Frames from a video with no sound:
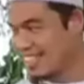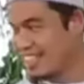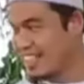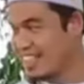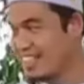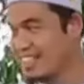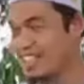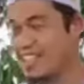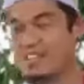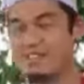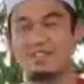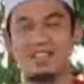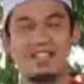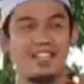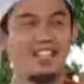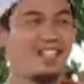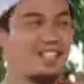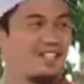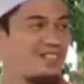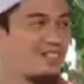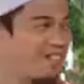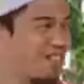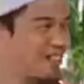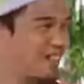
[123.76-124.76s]
Kan nggak
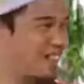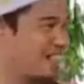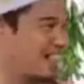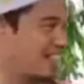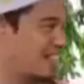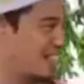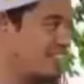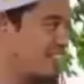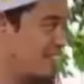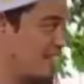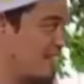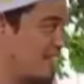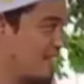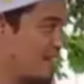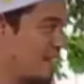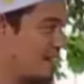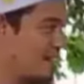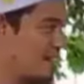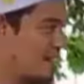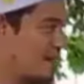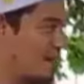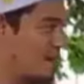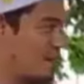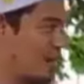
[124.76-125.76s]
milih juga.
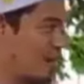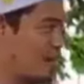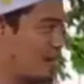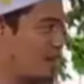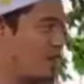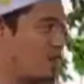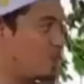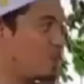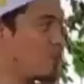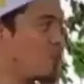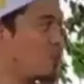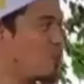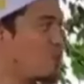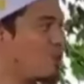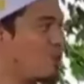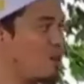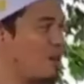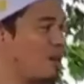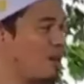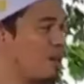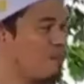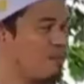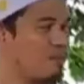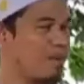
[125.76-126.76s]
Maka
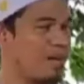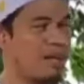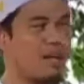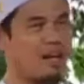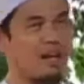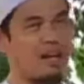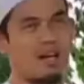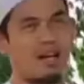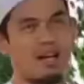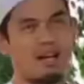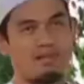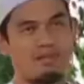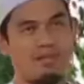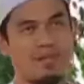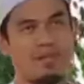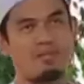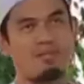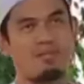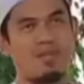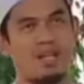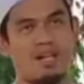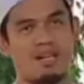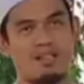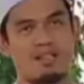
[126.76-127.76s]
syukurnya para
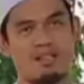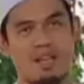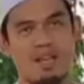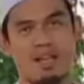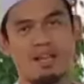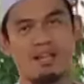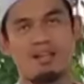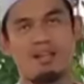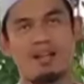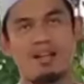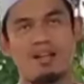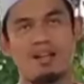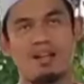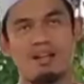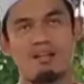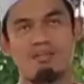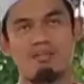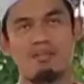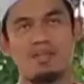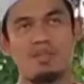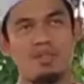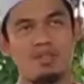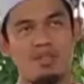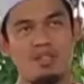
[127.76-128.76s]
ahbab, para
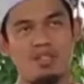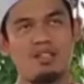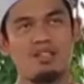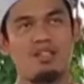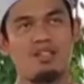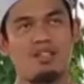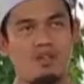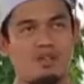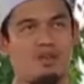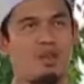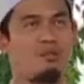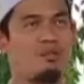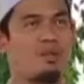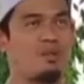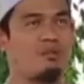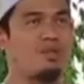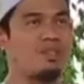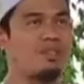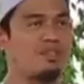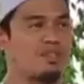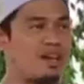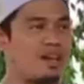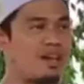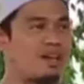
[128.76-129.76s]
sadah mesti tentu
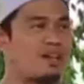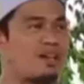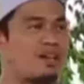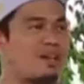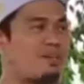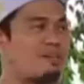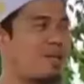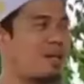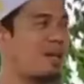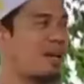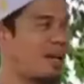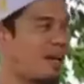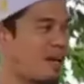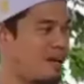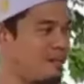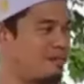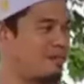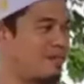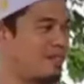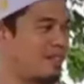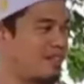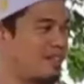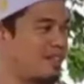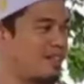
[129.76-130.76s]
lebih besar daripada
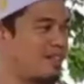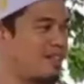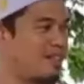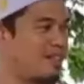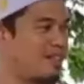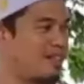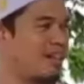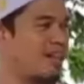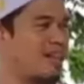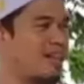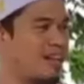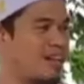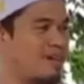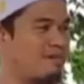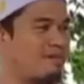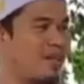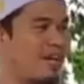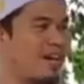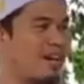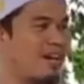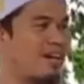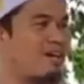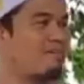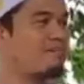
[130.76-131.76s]
kami dan
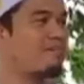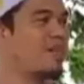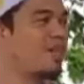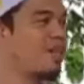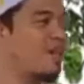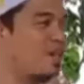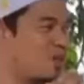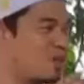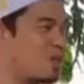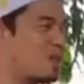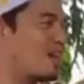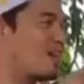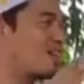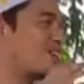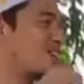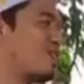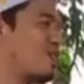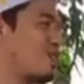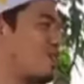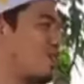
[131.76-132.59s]
kami akan mengikuti rasa